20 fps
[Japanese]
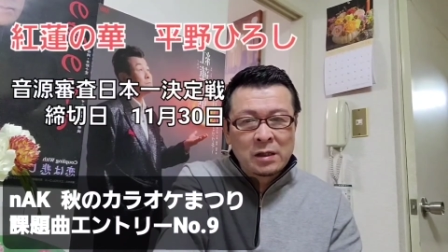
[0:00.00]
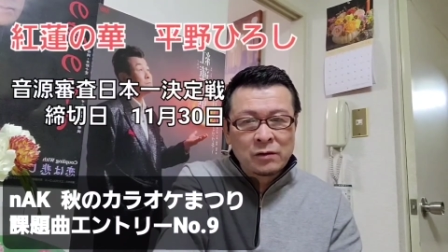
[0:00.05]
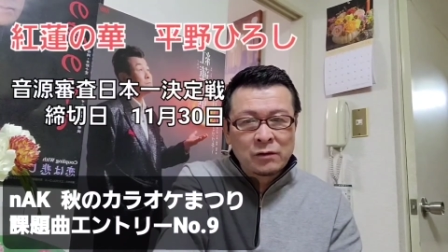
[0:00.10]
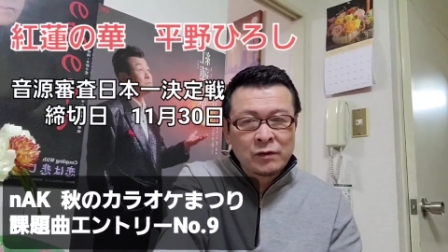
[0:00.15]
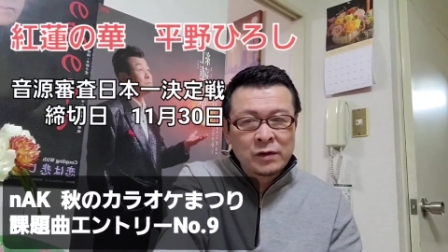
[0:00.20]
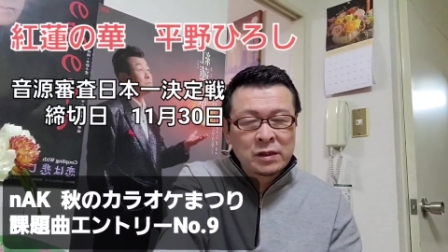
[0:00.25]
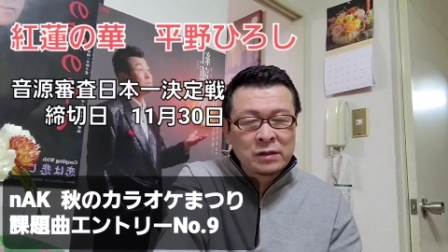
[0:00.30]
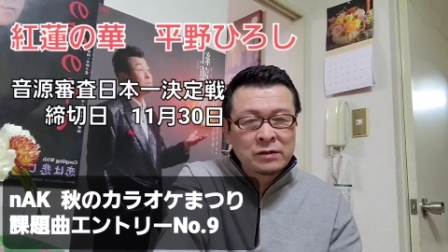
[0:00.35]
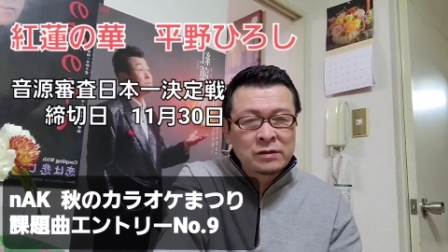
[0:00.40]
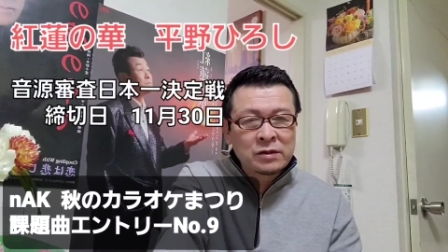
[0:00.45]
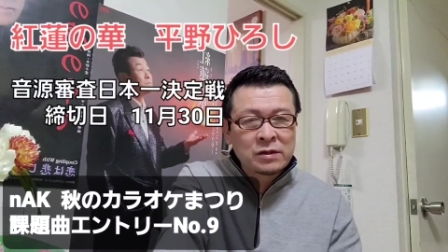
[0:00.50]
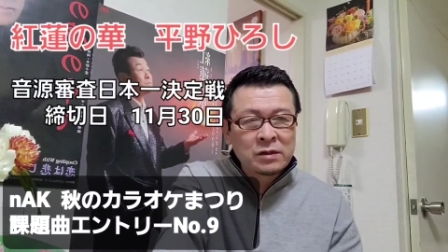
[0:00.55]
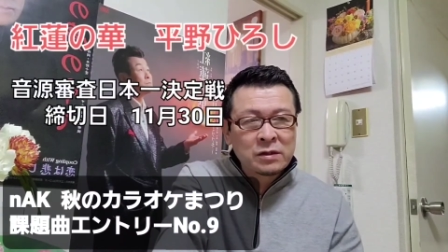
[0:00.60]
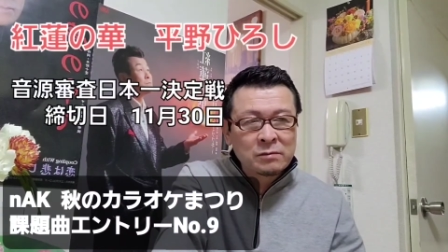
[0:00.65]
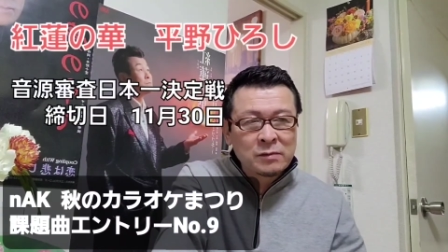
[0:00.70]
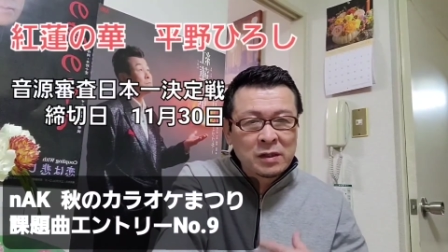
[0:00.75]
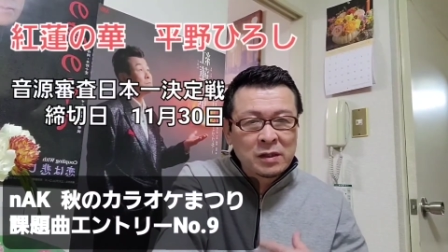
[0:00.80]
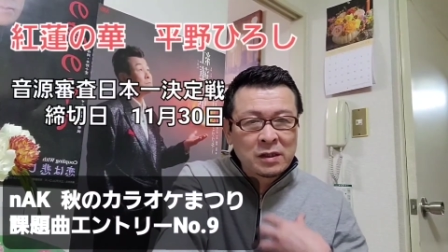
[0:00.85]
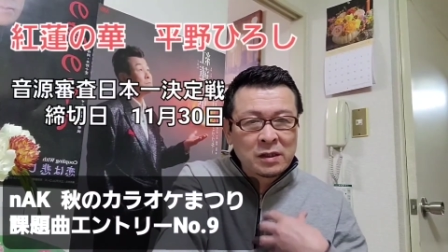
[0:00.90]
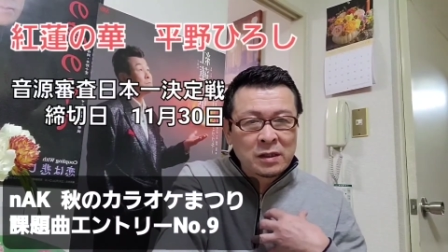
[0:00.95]
の
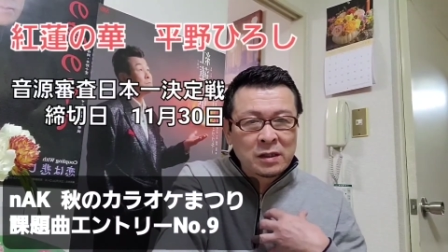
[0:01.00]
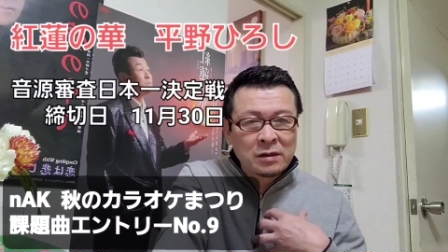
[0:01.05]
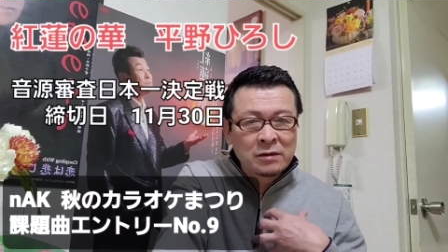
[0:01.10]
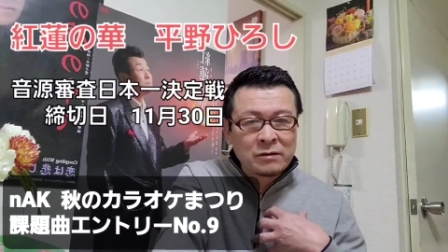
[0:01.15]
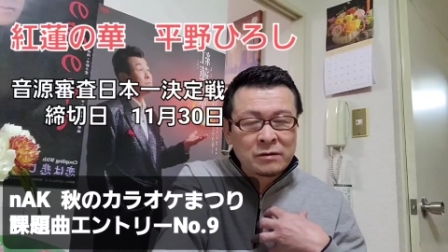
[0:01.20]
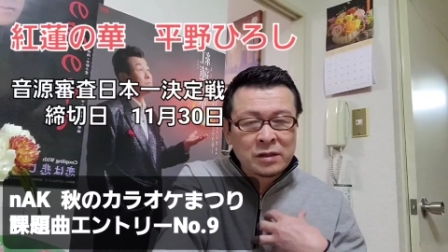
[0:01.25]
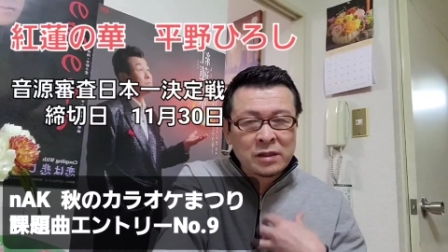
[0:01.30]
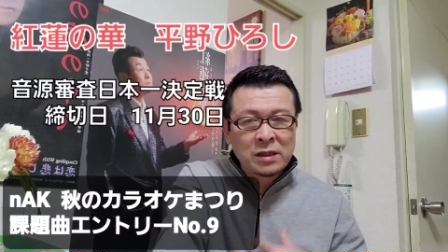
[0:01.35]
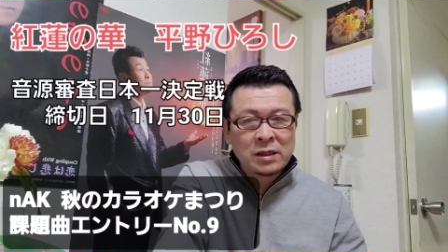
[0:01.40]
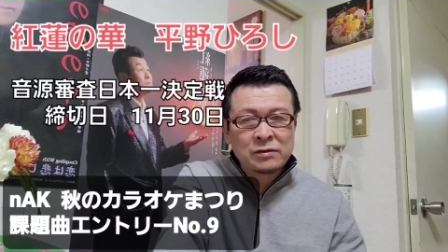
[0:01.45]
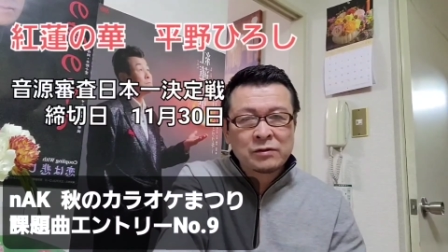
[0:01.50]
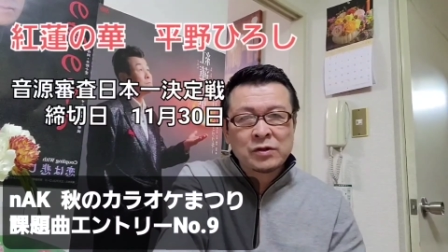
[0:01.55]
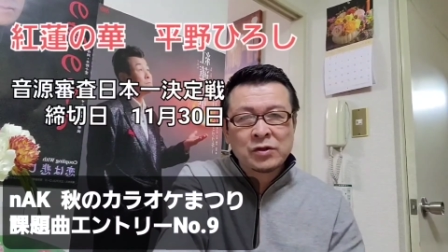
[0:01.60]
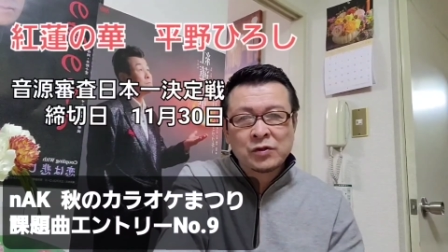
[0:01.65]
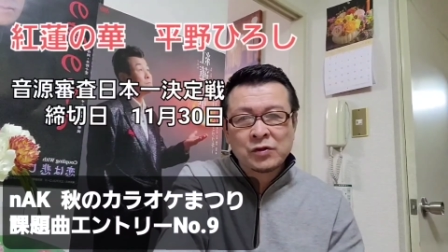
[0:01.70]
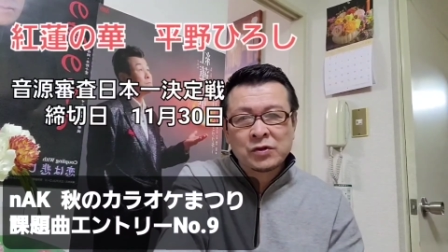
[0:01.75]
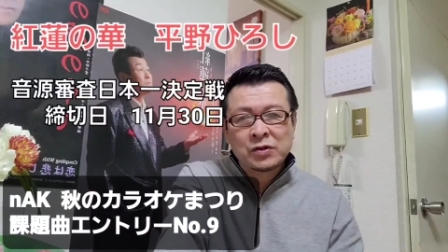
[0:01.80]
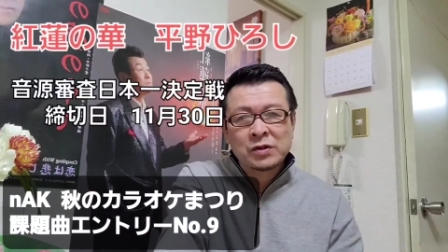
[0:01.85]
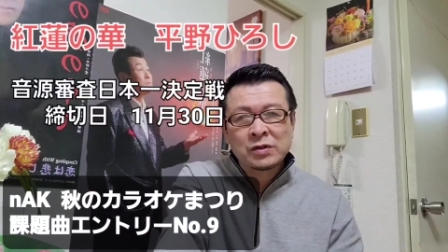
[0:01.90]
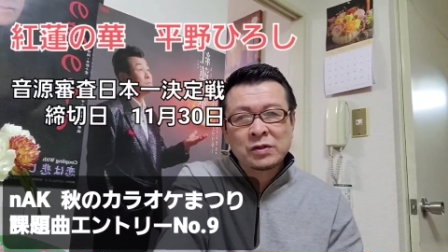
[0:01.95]
私、まあ、あの平野
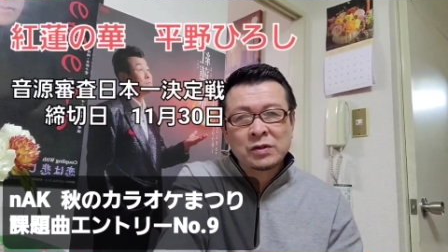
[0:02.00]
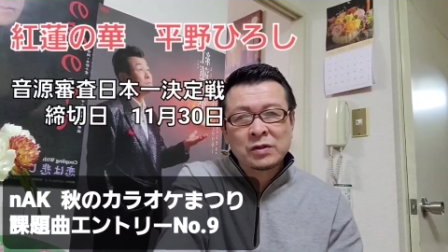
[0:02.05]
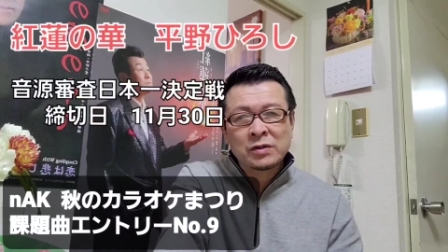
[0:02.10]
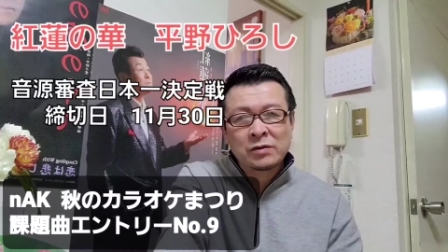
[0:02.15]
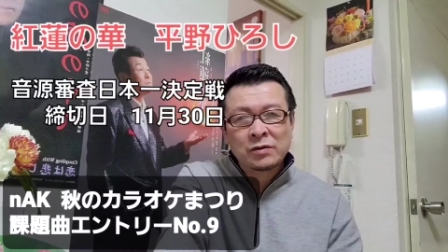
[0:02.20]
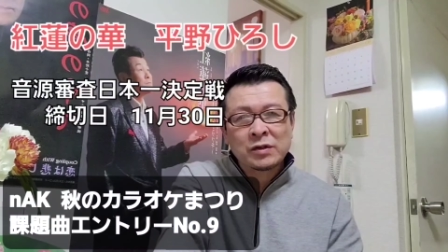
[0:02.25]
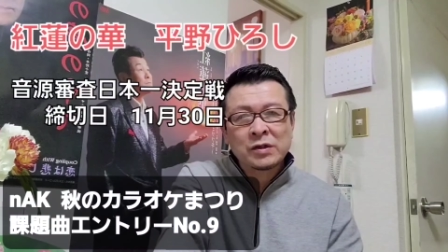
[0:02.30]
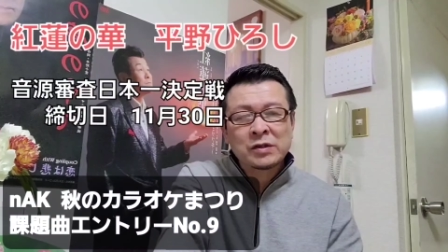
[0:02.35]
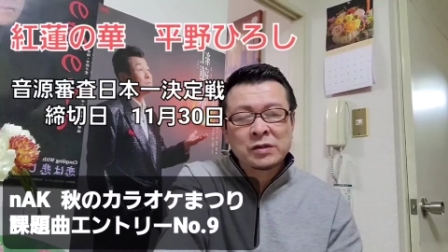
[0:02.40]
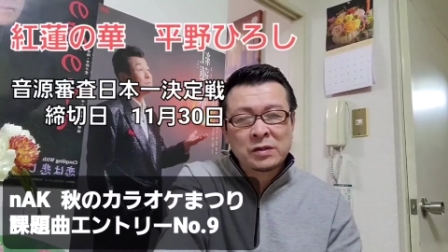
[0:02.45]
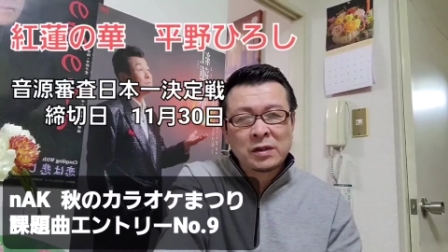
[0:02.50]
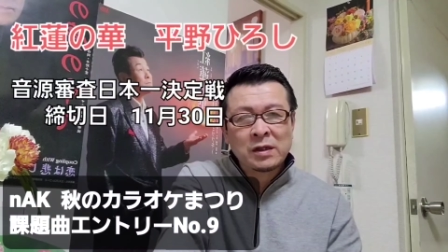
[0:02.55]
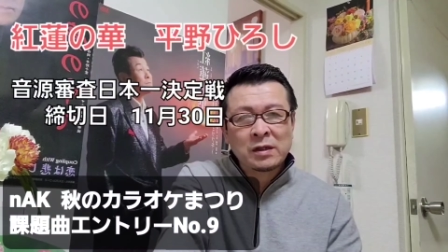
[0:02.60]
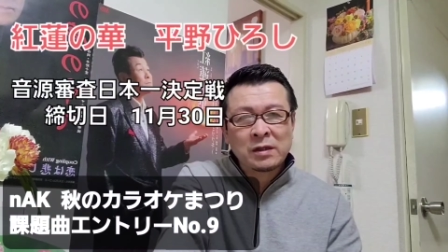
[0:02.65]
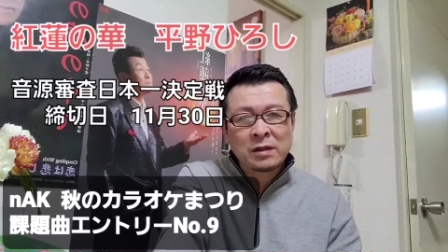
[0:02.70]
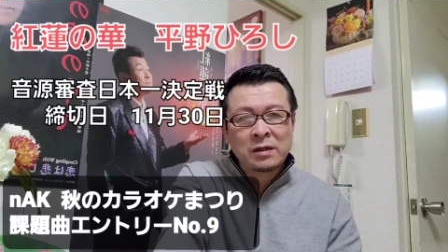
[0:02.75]
宏のですね、